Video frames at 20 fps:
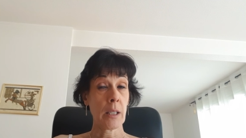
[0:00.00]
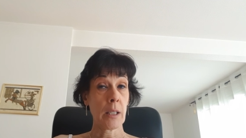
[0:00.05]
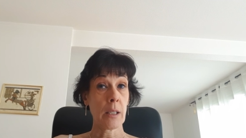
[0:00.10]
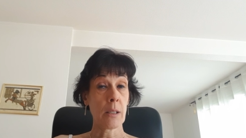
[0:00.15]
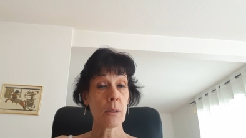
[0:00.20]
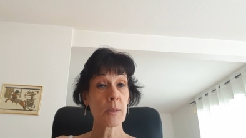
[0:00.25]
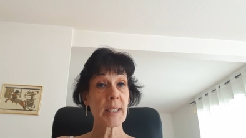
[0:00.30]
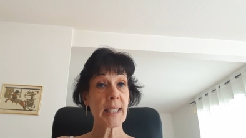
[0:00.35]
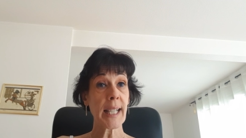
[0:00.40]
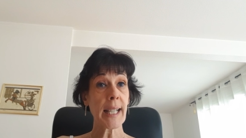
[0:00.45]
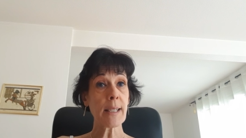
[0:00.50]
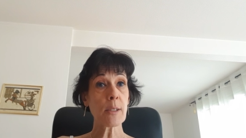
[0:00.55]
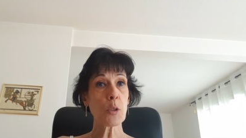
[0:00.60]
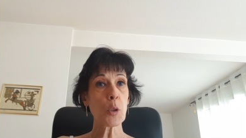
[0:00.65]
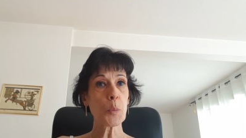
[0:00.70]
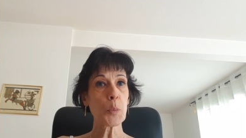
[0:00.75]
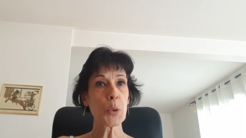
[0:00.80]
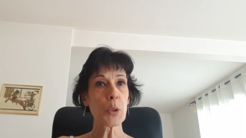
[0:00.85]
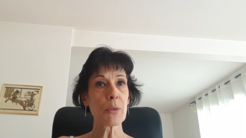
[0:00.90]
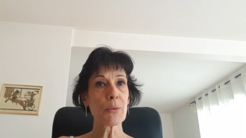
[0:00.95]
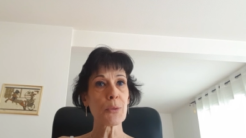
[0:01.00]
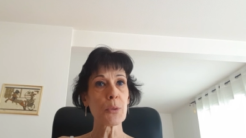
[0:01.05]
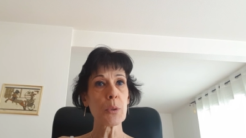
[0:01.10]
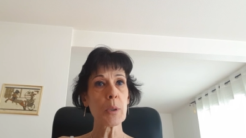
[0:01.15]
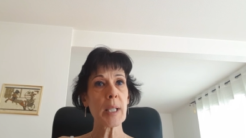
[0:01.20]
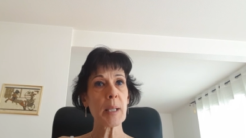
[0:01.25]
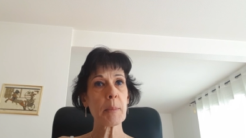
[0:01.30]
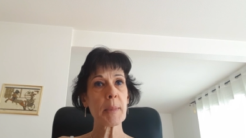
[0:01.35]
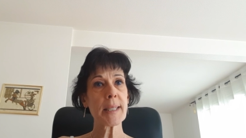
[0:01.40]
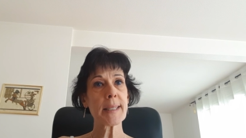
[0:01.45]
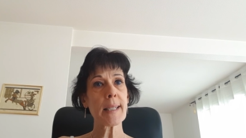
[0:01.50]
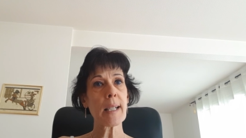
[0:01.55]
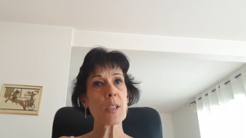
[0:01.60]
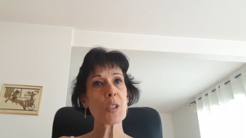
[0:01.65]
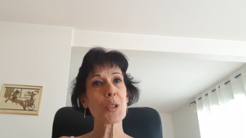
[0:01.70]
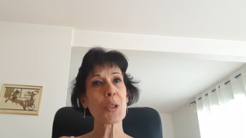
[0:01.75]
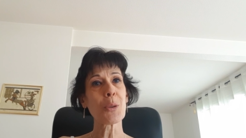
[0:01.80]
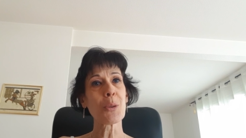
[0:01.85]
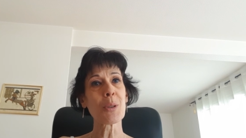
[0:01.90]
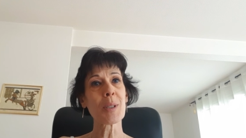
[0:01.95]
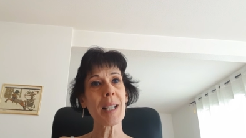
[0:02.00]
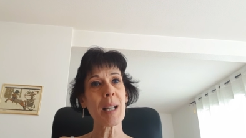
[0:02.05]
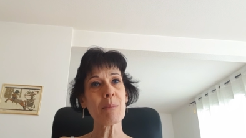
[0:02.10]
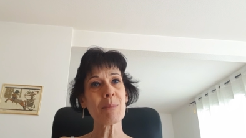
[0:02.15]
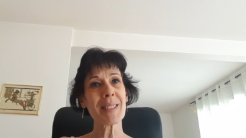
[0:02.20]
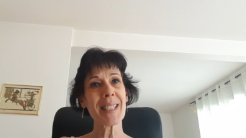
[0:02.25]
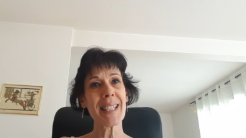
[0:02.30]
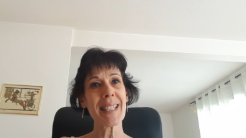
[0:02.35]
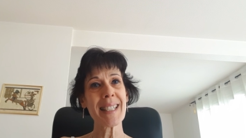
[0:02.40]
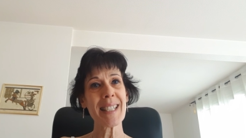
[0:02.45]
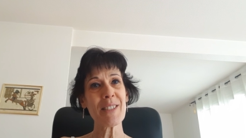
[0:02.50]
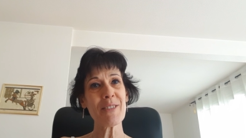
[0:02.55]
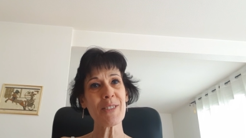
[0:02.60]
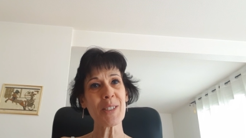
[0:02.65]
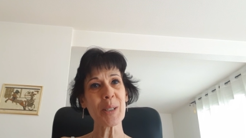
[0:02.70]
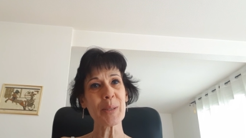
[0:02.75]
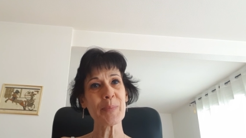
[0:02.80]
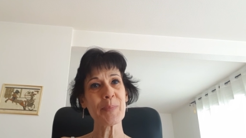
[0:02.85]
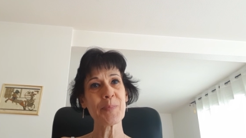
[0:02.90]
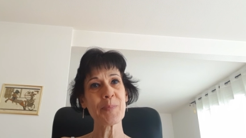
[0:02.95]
En direct pour vous, les messages que l'au-delà me délivre